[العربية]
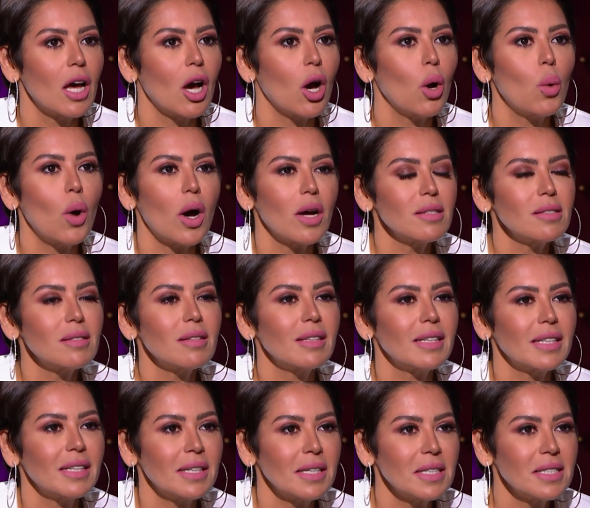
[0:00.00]
هو
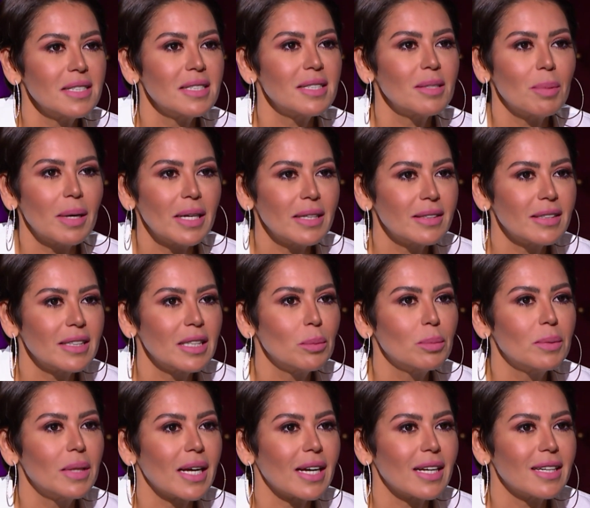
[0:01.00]
اصلا الناس دي بقت تجيب
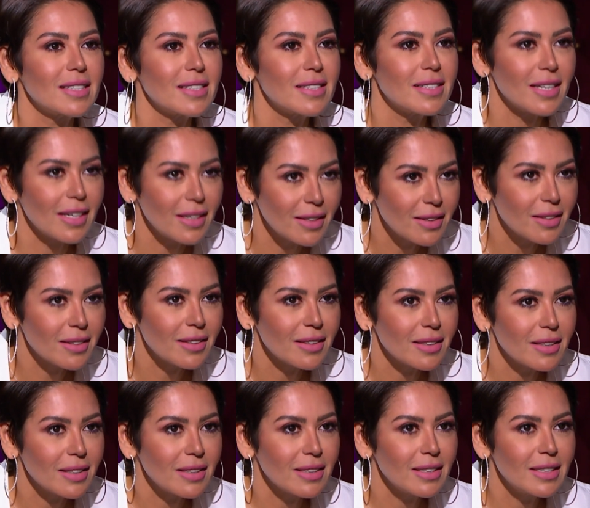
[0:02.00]
دخل ازاي
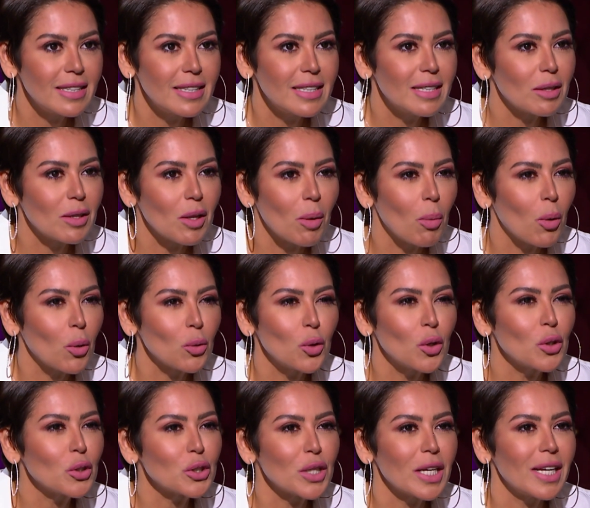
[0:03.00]
ده
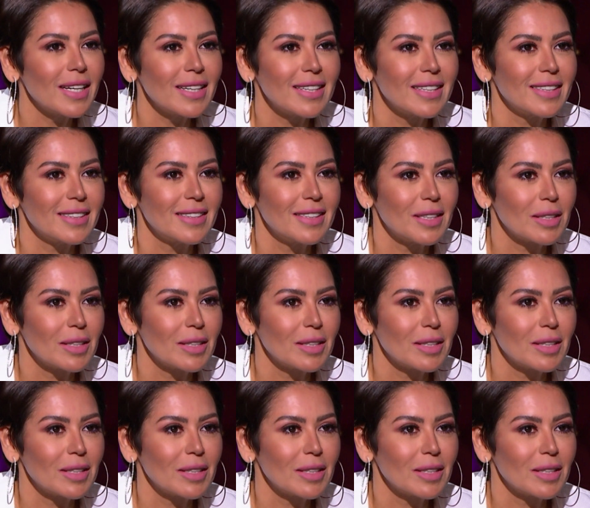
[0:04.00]
موضوع شائك جدا